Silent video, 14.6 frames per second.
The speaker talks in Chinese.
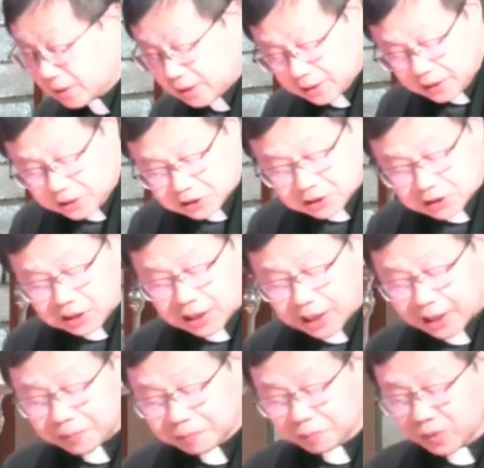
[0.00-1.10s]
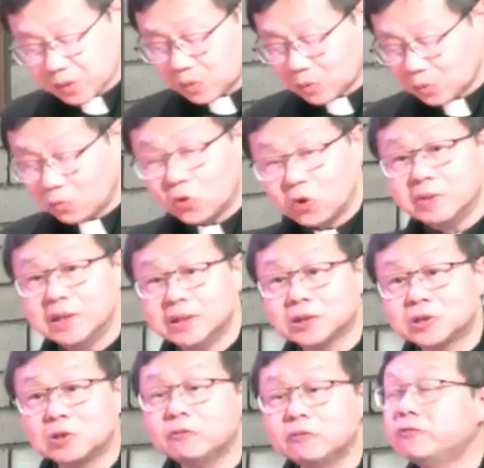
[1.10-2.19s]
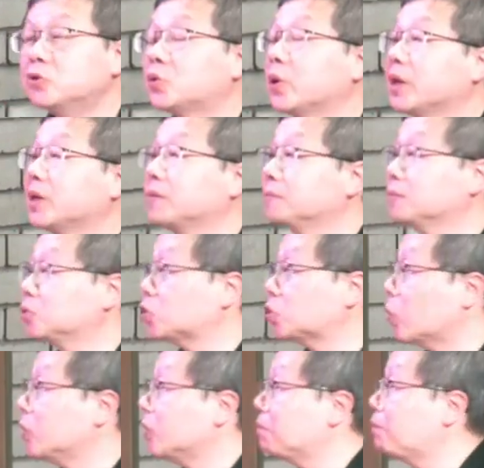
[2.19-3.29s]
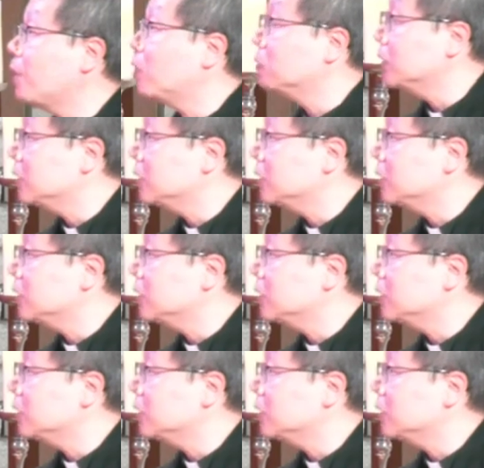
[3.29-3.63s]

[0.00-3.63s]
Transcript: 一直以来，我们都误会所谓的暴力